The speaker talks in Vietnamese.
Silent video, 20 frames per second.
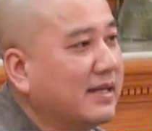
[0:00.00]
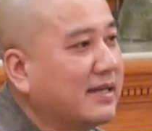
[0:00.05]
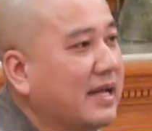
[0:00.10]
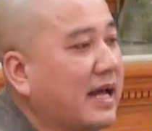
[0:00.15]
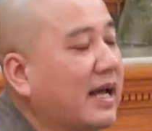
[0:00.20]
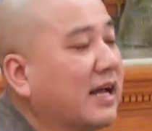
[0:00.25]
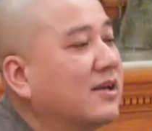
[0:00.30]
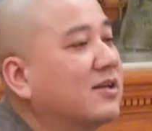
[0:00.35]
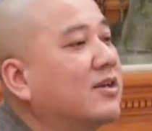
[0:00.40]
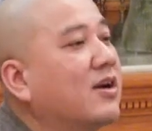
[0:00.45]

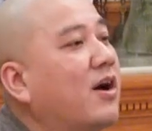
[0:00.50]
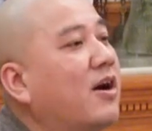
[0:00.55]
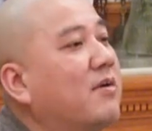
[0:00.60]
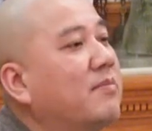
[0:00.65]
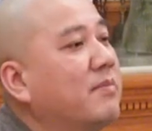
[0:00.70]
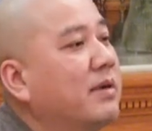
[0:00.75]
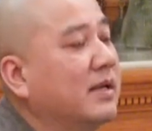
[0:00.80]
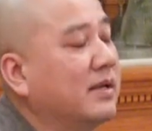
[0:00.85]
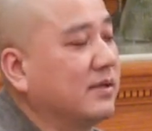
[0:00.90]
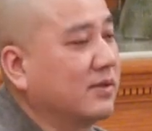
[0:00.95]
Để
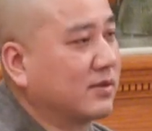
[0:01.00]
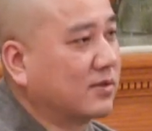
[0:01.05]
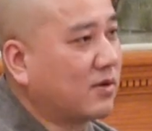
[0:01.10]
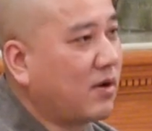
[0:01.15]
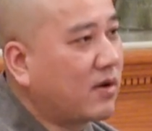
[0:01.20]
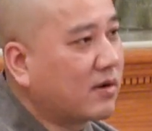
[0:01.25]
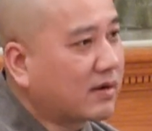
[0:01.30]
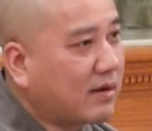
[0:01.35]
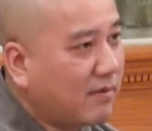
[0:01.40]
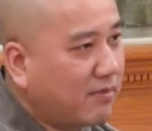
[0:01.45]
cho mình
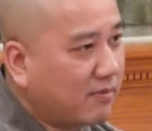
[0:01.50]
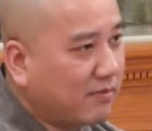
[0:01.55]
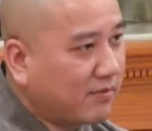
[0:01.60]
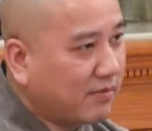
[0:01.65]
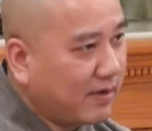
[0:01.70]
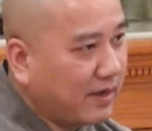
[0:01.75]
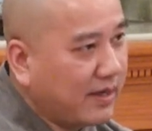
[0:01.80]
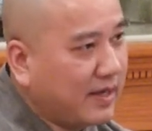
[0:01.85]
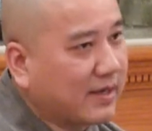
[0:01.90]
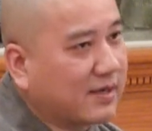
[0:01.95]
có công
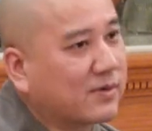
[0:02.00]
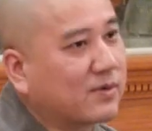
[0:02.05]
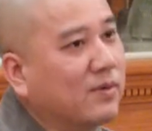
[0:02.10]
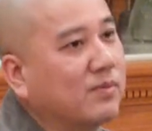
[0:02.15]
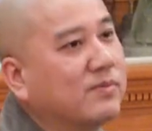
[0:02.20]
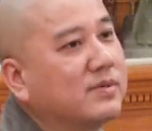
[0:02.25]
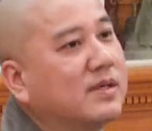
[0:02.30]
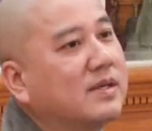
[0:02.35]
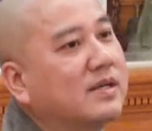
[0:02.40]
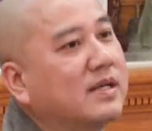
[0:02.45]
việc,
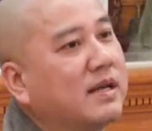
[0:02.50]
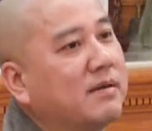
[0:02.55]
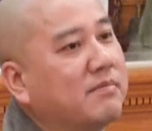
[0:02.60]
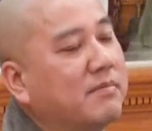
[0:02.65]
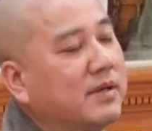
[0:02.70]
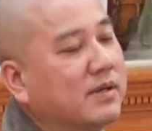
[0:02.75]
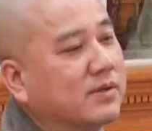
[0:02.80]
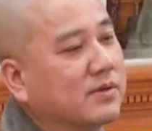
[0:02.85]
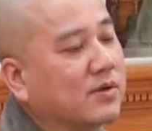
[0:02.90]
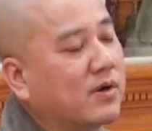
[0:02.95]
cũng như là
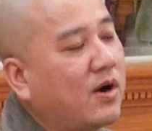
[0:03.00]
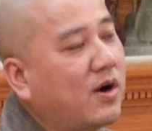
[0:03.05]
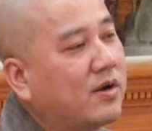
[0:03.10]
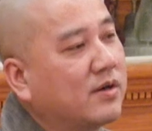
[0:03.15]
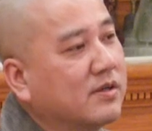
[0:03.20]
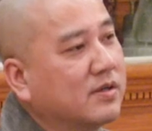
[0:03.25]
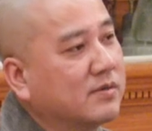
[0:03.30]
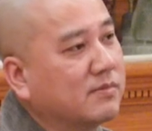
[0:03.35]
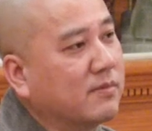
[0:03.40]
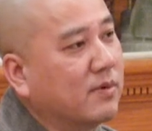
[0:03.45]
mình
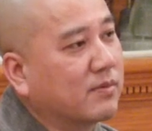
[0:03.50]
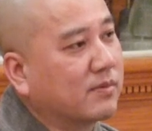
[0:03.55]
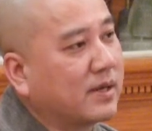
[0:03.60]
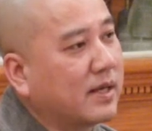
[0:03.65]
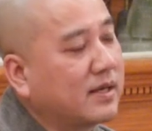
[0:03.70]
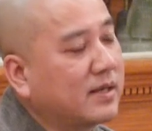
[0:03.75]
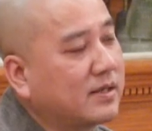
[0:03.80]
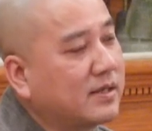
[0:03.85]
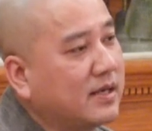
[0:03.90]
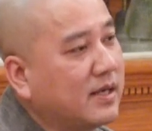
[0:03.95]
có được một
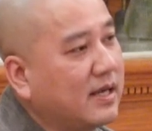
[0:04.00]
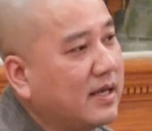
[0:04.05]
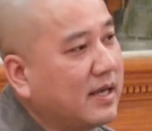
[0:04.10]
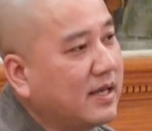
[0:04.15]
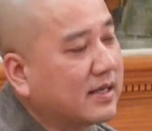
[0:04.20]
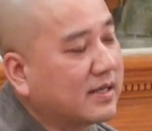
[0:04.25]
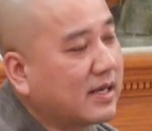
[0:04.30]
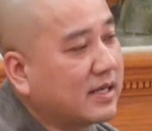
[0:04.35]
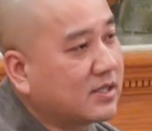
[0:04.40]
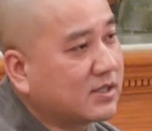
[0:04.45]
cái
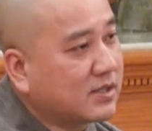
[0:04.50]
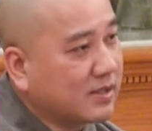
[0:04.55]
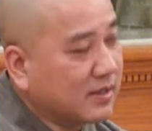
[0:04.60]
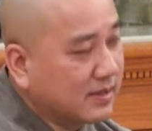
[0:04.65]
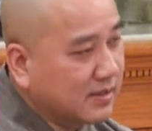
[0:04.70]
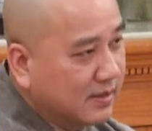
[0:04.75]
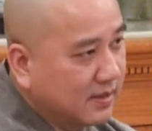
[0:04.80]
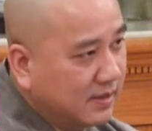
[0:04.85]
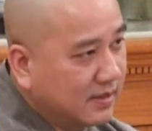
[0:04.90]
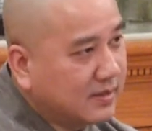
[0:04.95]
cái
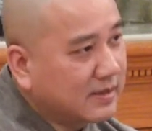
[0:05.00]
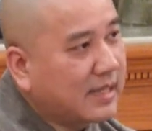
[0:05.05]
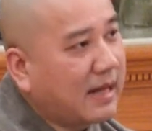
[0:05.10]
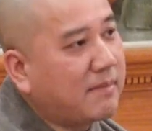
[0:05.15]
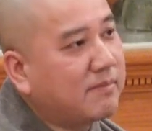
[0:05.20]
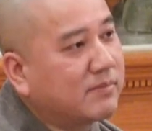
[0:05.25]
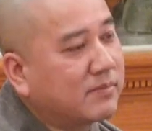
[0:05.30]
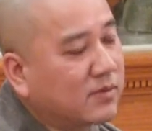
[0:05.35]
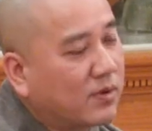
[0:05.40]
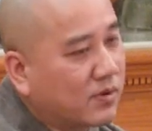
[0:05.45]
sự hướng
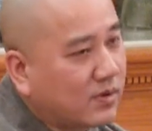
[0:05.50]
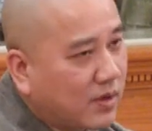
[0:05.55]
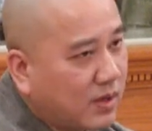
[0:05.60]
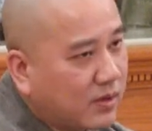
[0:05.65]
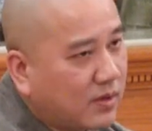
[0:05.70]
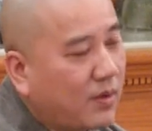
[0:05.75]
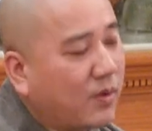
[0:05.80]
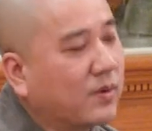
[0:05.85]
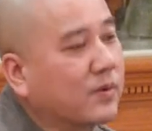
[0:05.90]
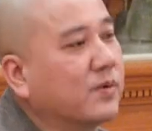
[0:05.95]
tâm, có
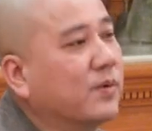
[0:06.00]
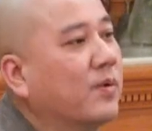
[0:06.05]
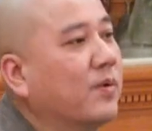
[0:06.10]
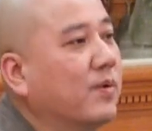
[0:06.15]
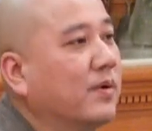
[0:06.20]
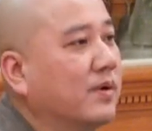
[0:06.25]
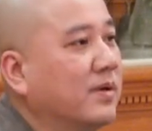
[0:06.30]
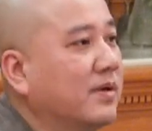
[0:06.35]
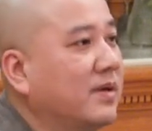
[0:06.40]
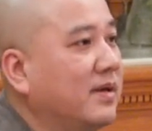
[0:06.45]
cái cội
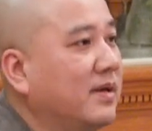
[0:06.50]
nguồn.